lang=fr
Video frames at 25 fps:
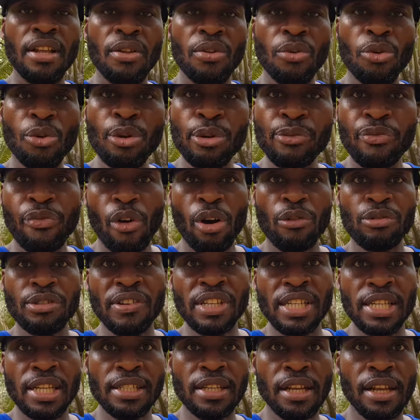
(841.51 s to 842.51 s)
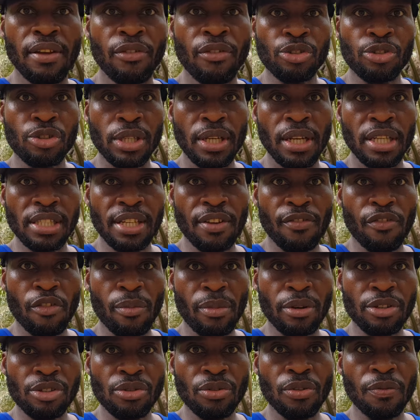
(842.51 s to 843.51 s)
Une fois que vous avez les
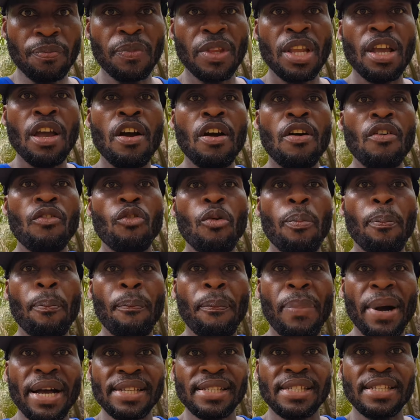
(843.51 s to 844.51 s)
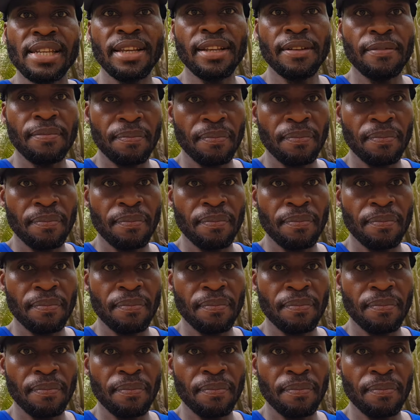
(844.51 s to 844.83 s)
informations, vous passez